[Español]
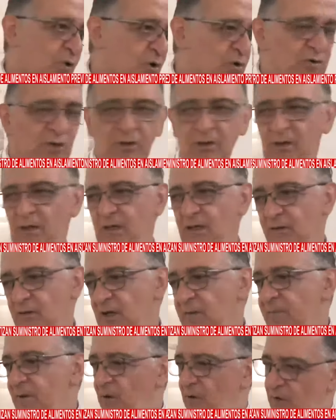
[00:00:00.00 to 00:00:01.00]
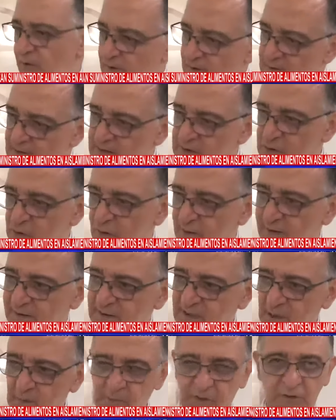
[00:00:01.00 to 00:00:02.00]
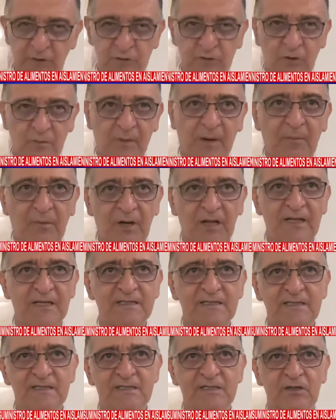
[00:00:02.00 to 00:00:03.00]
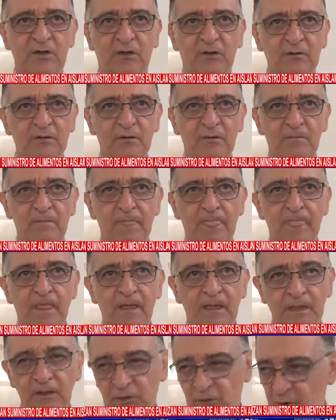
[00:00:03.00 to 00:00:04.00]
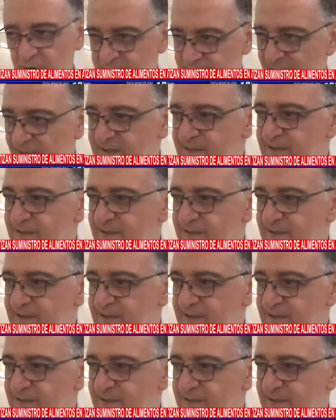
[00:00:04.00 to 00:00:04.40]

por lo que en diálogo con Monseñor Óscar José Vélez y Sasa, se acordó que cada